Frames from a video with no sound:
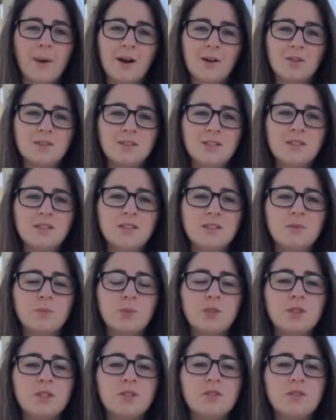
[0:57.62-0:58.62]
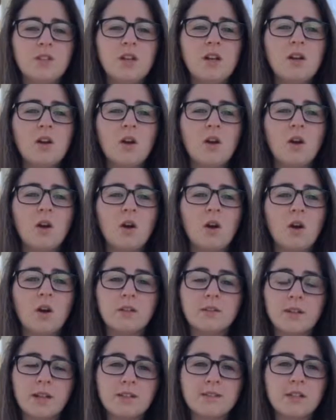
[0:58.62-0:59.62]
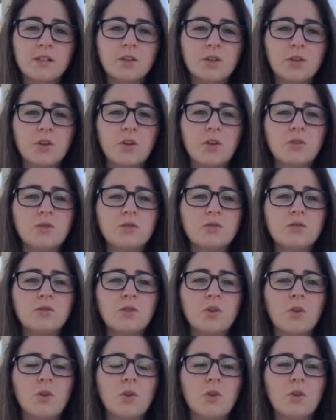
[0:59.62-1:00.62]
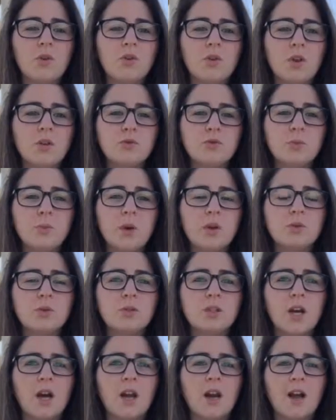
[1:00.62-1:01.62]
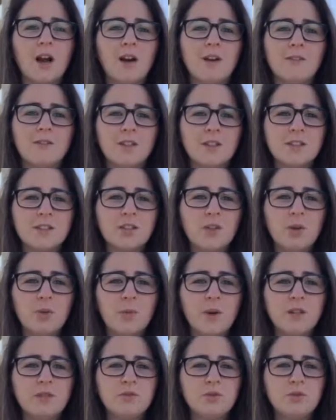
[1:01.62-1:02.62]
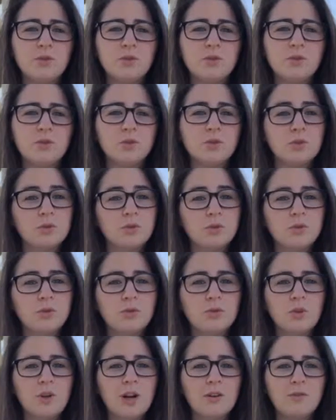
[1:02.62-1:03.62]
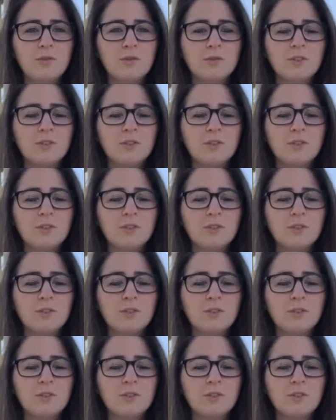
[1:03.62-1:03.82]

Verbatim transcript: Braganza c'est une petite ville euh, très accueillante au nord du Portugal, à 20 km de la